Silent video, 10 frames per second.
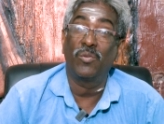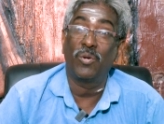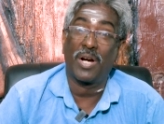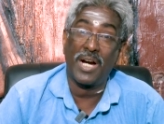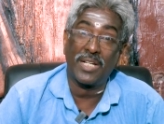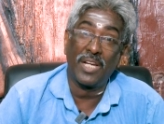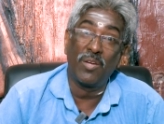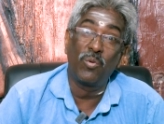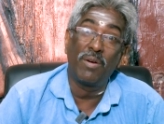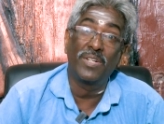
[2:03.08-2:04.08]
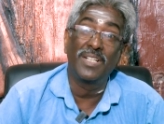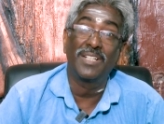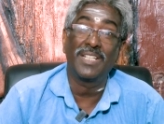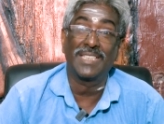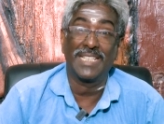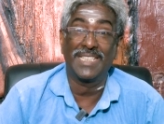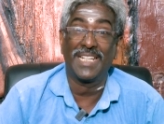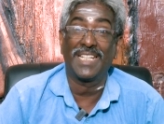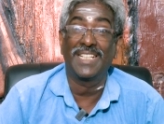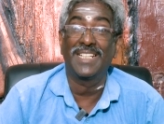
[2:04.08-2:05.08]
உல காட்டிலே உழவுகின்ற
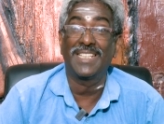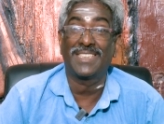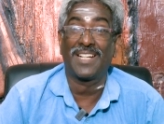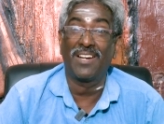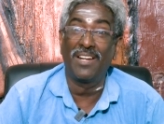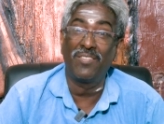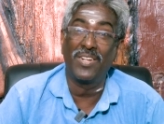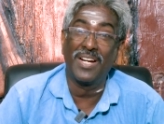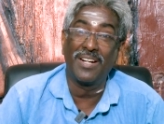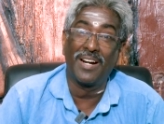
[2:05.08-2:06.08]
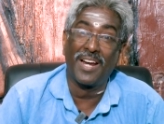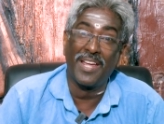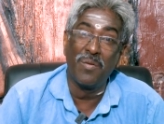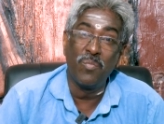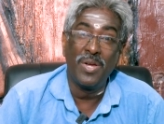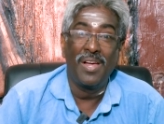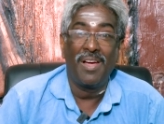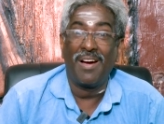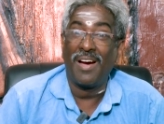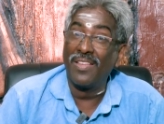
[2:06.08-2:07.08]
சஞ்சரிக்கின்ற சகல விலங்குகளையும்
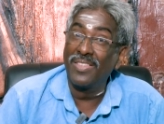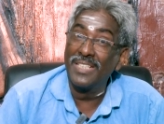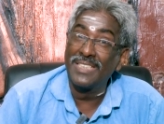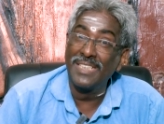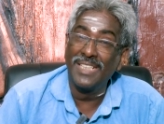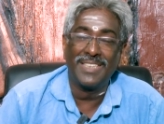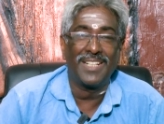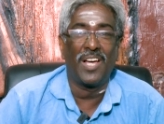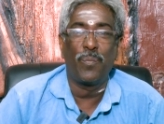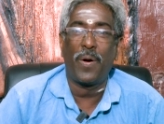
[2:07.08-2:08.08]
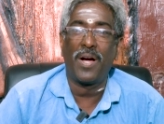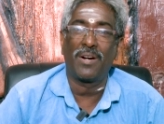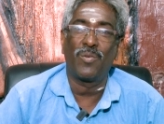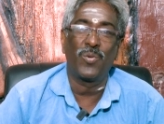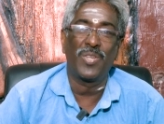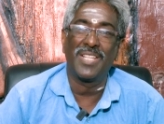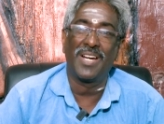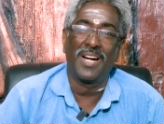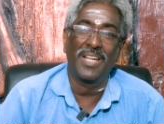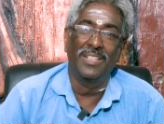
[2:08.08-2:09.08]
அந்த சிங்கத்தினால்
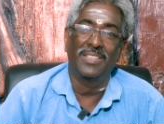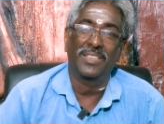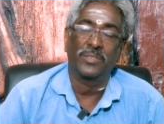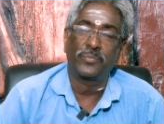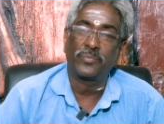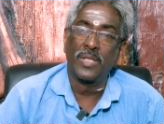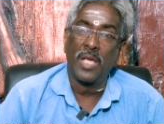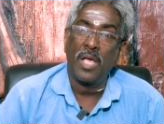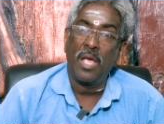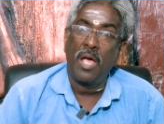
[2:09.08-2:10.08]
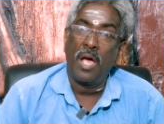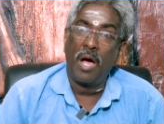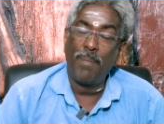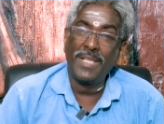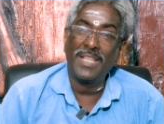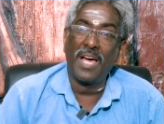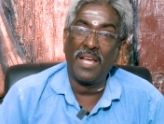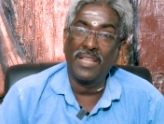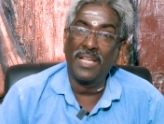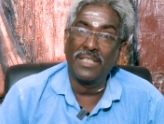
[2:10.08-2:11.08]
பார்க்கக்கூடியதாக இருந்தது அப்போ இதை
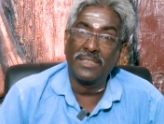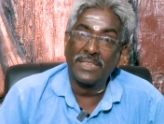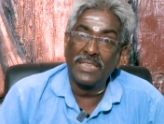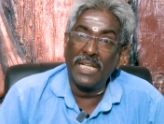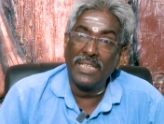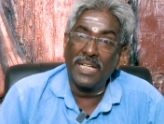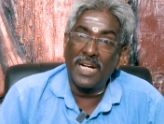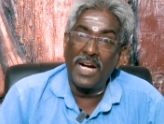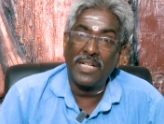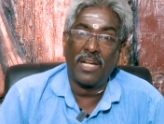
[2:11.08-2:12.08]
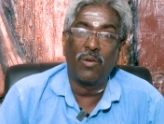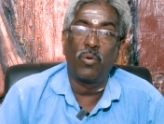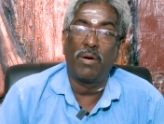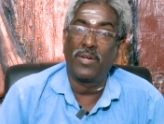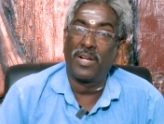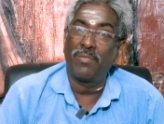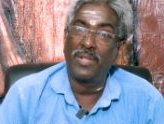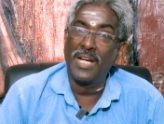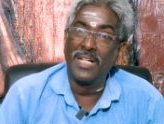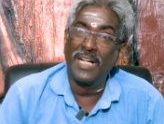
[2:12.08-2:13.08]
அந்த அந்த காட்டிலே உழவுகிற
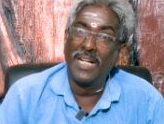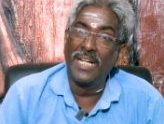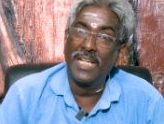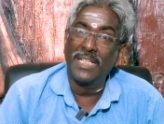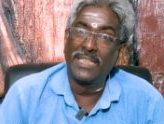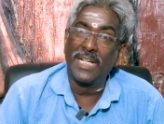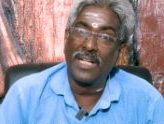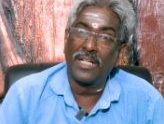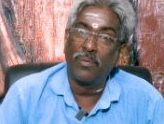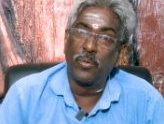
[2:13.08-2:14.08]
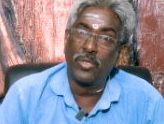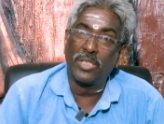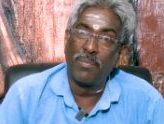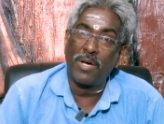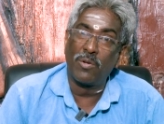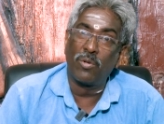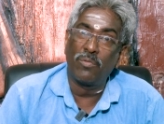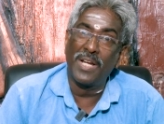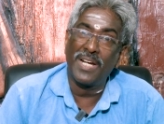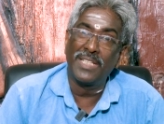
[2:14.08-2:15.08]
விலங்குகளிலே தனக்கு பொருத்தமான ஒரு
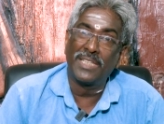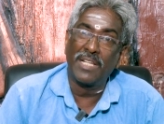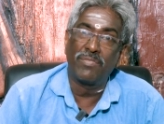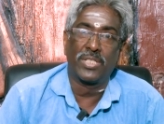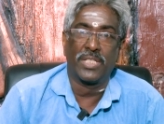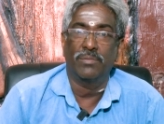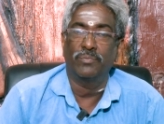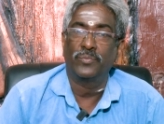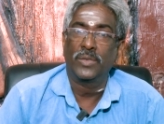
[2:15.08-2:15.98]
விலங்கை தேர்வு செய்யும்